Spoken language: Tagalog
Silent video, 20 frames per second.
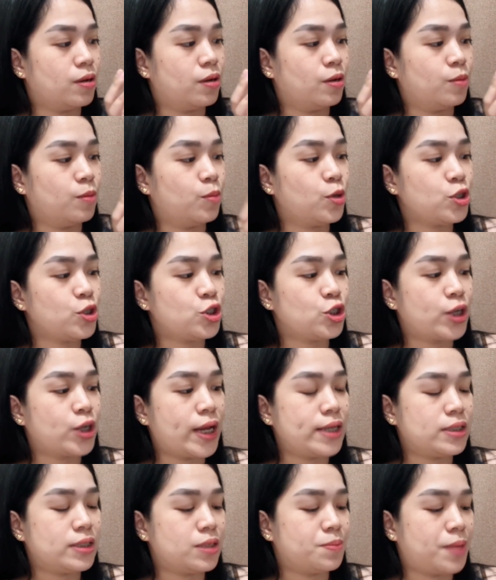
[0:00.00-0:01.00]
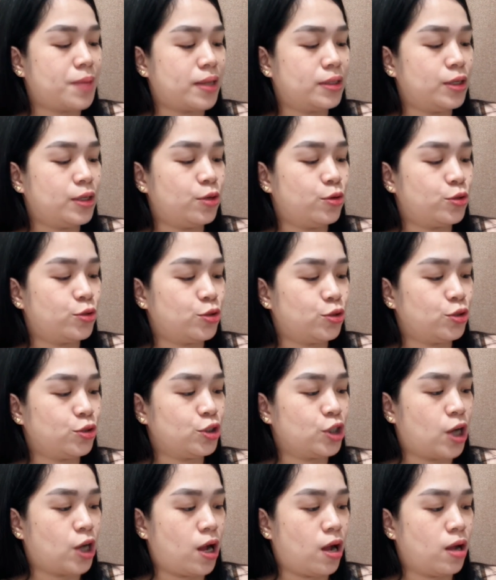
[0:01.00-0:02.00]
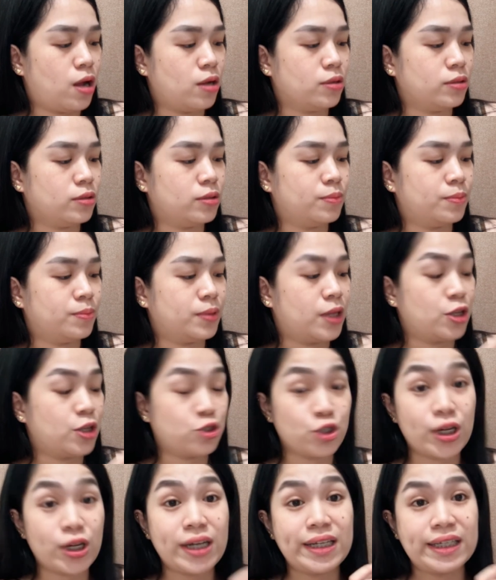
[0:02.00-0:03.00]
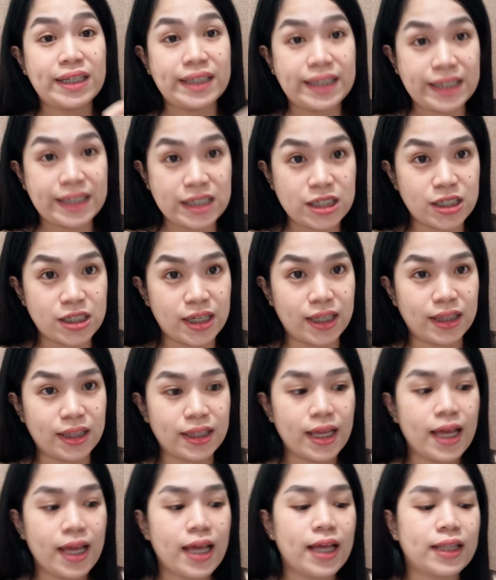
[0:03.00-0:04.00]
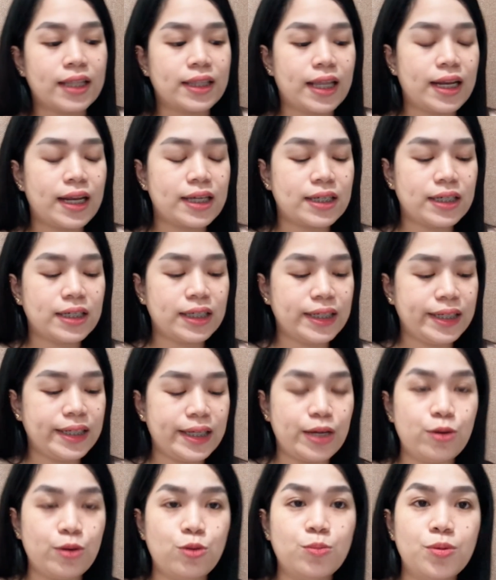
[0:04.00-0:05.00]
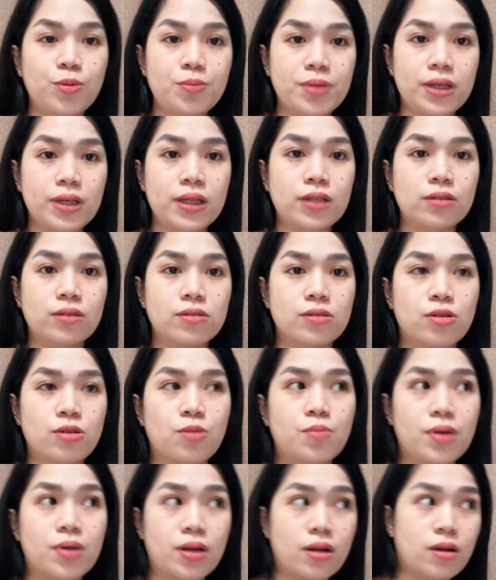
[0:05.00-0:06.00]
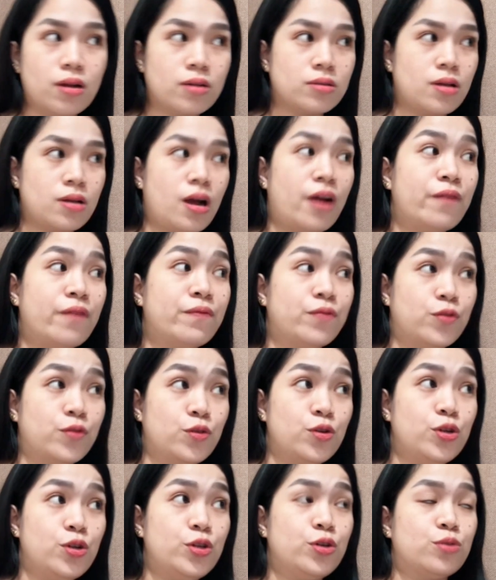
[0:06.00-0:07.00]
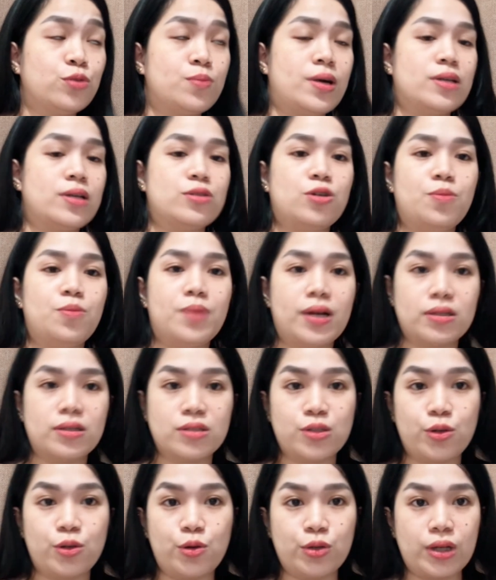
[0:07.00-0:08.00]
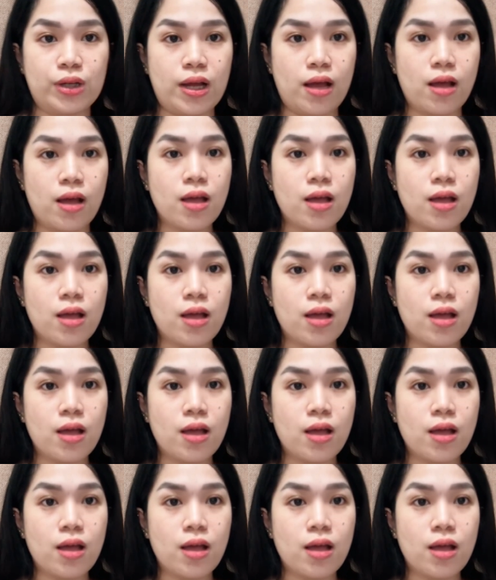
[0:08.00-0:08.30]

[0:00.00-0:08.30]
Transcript: moisturizing body lotion siya, natural ingredient, talagang hindi ako bumili ng sobrang harmful, yung mga sobrang strong na